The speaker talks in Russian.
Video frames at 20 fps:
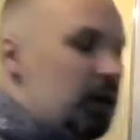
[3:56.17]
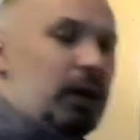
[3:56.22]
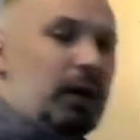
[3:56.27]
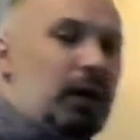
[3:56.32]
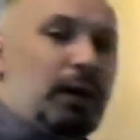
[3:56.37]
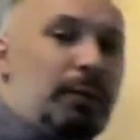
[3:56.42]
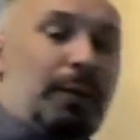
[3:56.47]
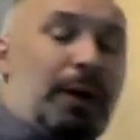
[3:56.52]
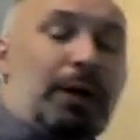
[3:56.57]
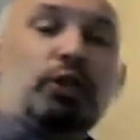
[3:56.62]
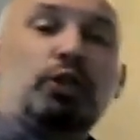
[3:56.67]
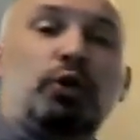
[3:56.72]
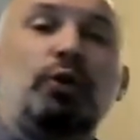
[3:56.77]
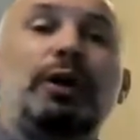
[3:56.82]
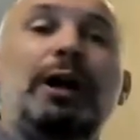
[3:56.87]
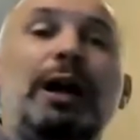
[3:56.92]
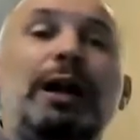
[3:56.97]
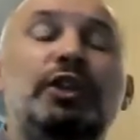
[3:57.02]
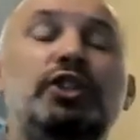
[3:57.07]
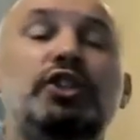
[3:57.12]
а,
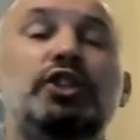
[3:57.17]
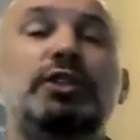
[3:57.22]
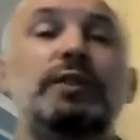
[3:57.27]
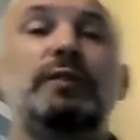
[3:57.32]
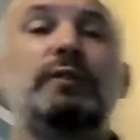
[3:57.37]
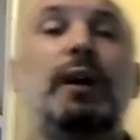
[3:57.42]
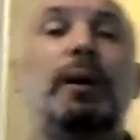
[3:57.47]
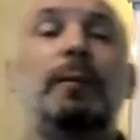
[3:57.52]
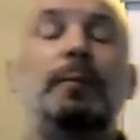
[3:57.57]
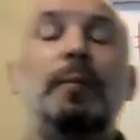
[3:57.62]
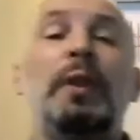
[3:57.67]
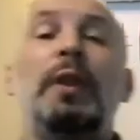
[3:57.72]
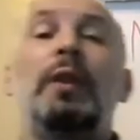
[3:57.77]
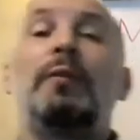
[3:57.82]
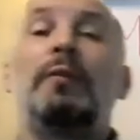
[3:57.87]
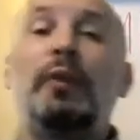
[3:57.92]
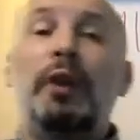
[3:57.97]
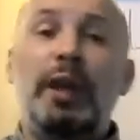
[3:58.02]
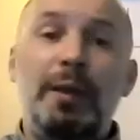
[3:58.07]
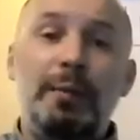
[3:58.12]
большое количество
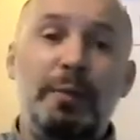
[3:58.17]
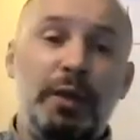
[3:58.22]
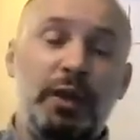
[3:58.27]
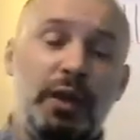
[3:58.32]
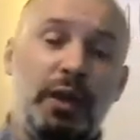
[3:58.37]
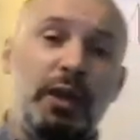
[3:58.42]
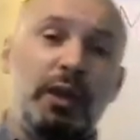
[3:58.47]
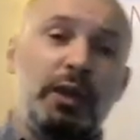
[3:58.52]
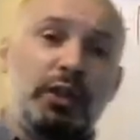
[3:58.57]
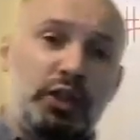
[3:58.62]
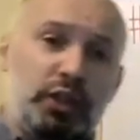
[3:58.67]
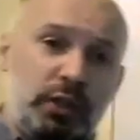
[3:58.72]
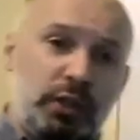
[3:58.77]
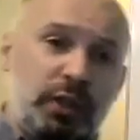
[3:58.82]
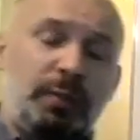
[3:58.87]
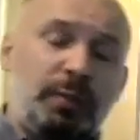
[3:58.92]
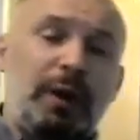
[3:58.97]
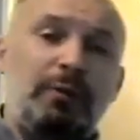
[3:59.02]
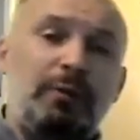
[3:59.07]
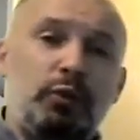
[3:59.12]
времени
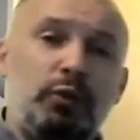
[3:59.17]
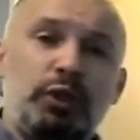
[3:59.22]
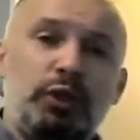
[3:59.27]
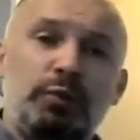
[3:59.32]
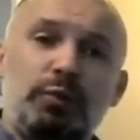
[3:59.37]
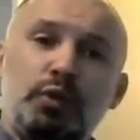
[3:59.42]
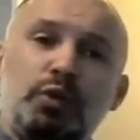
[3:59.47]
человек проводит,